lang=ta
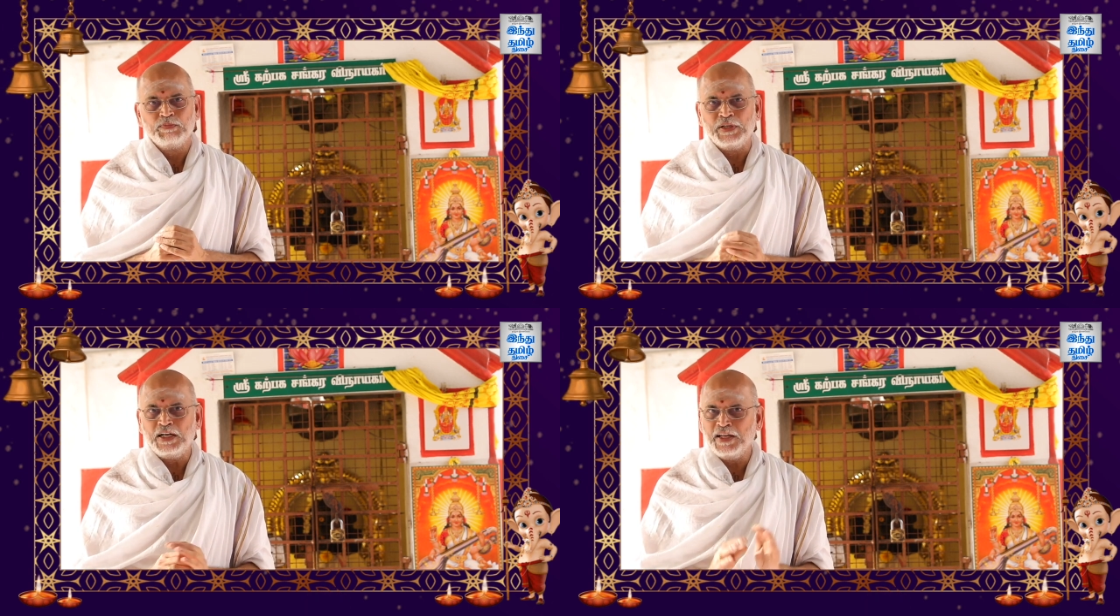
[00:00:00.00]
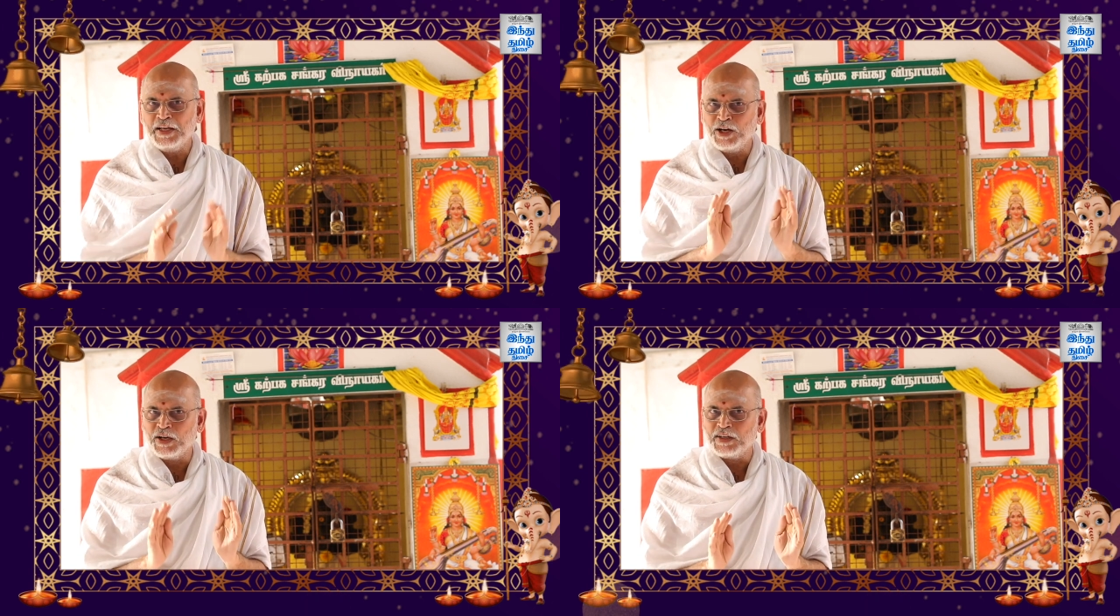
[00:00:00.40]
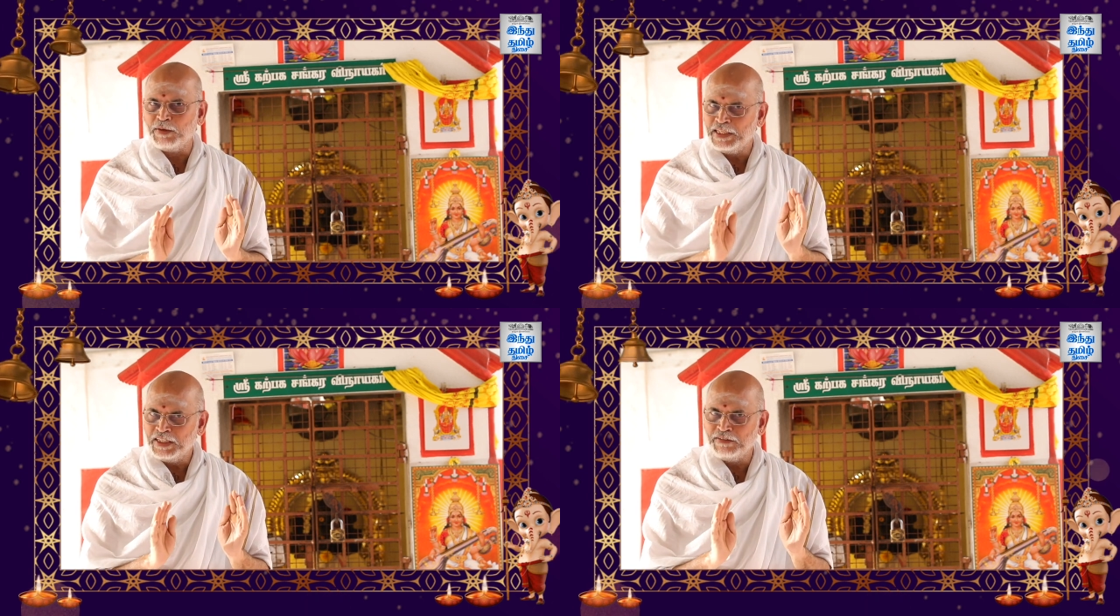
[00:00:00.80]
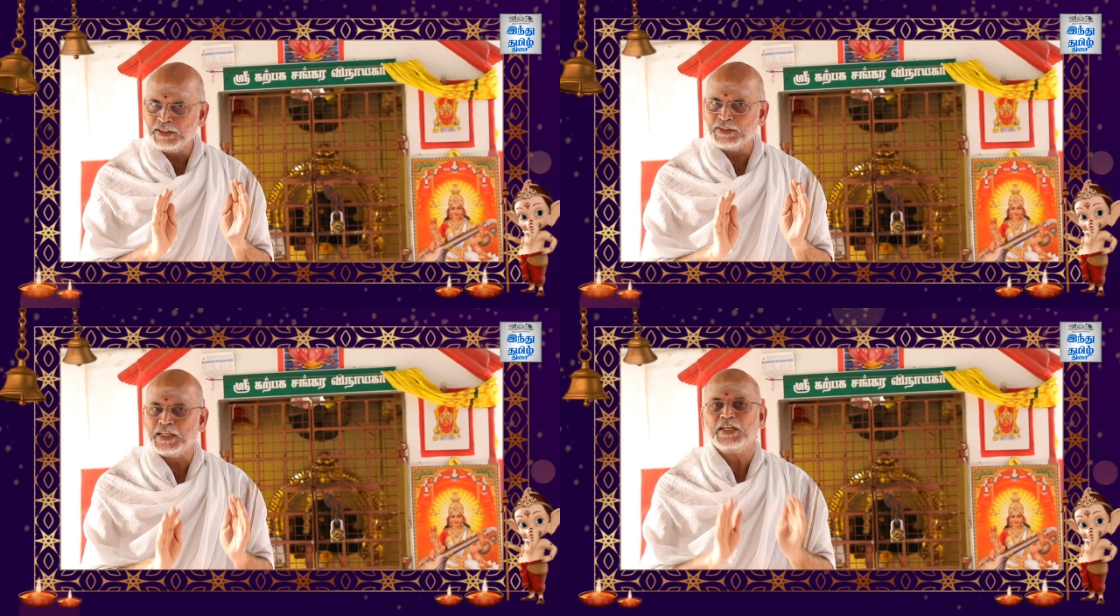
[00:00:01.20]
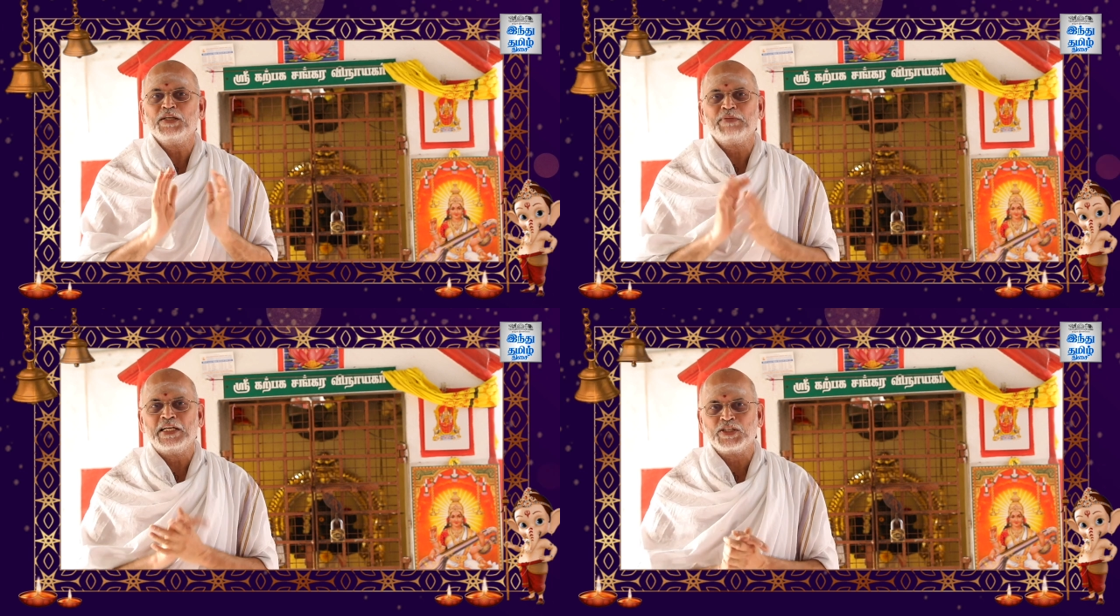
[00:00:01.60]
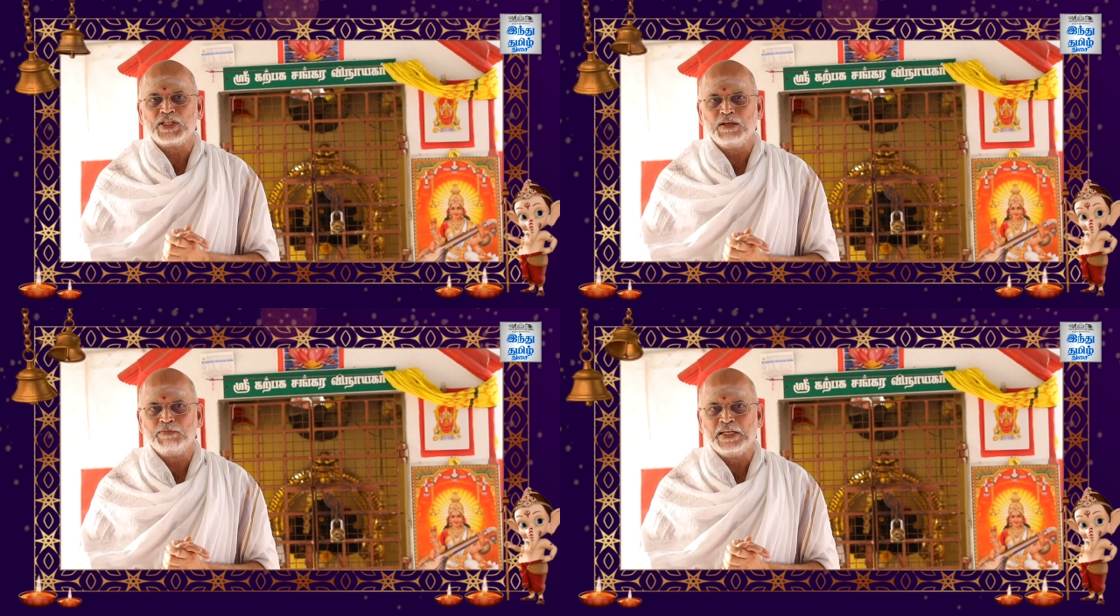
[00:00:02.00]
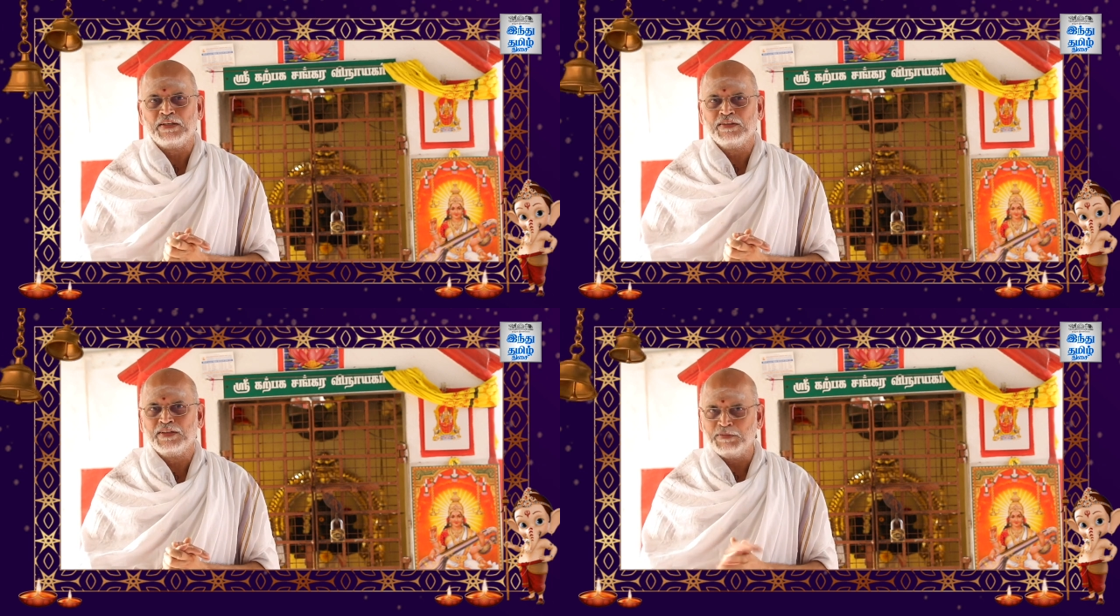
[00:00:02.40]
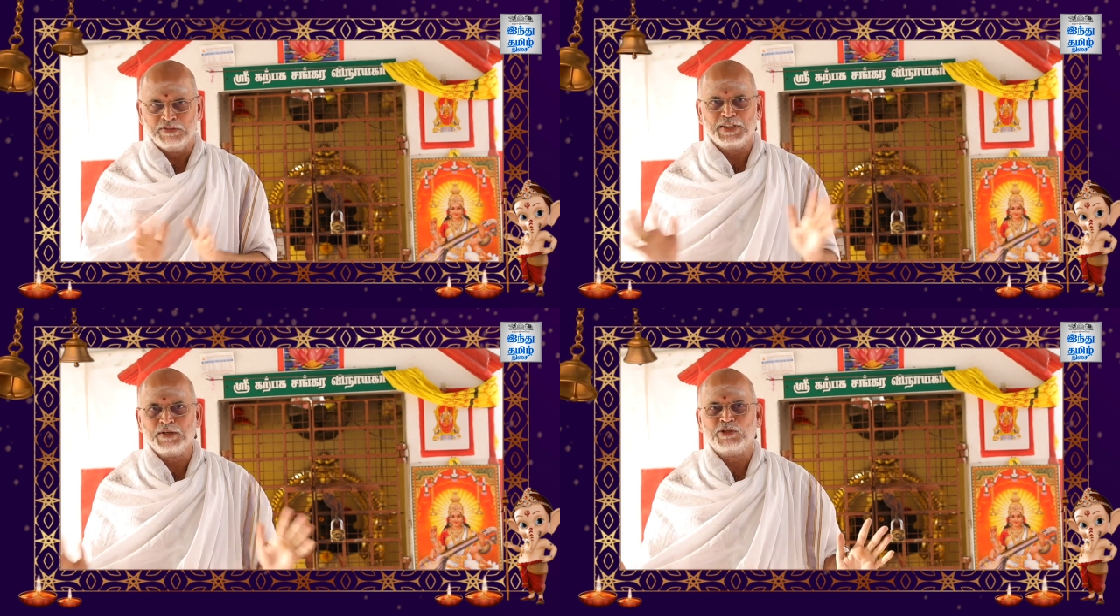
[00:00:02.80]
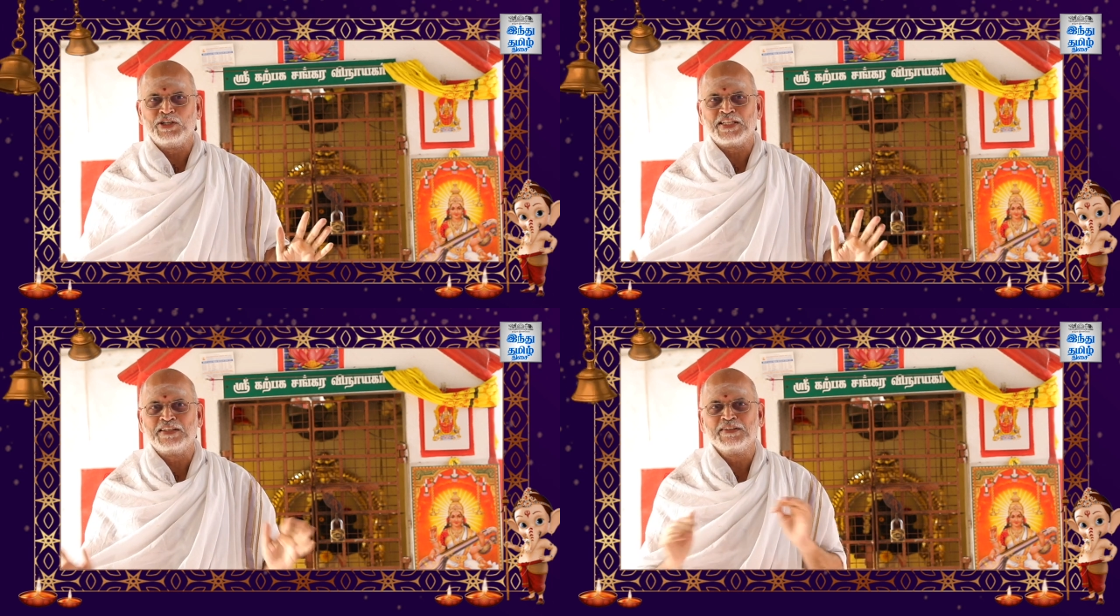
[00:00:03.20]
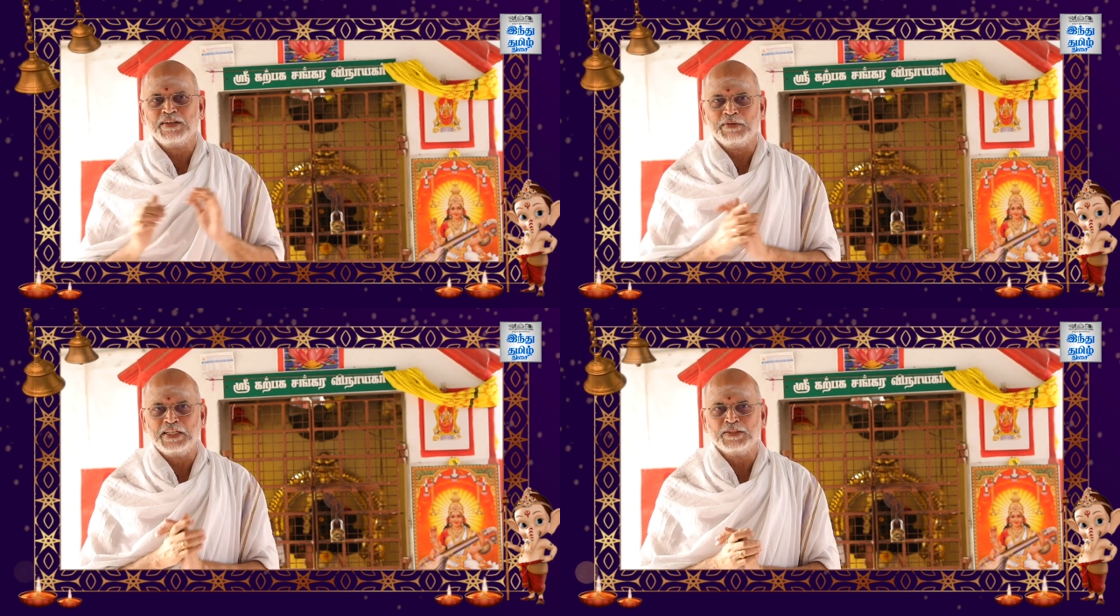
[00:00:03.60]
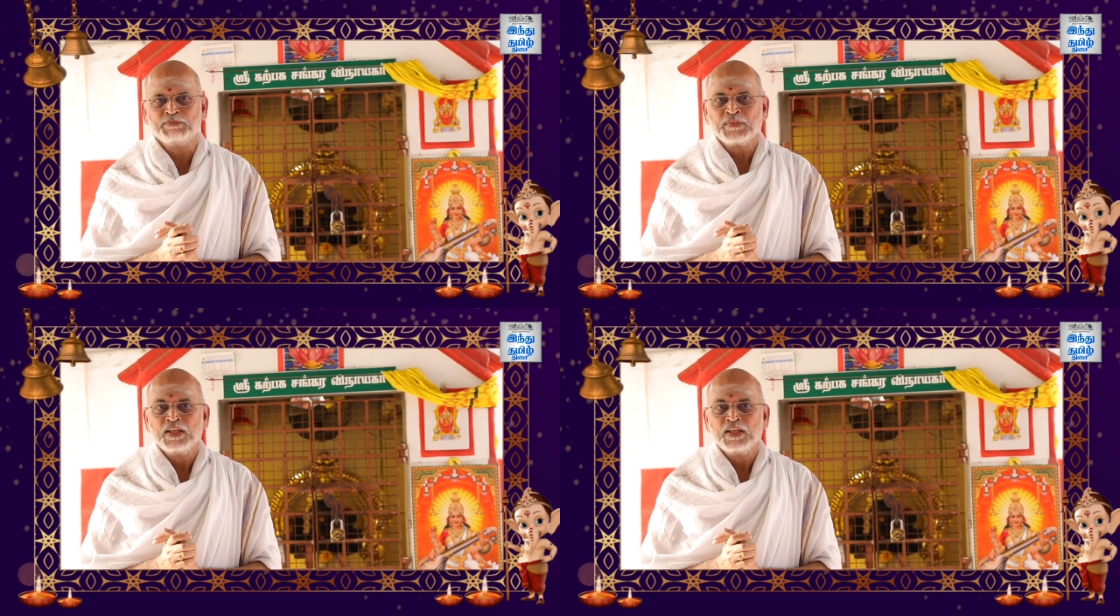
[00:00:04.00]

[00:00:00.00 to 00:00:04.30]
பிள்ளையார் அப்படின்னு இவருக்கு தனி பெயர் செல்லப்பெயர் நம்ம வீட்டு பிள்ளை சார் அப்படின்னு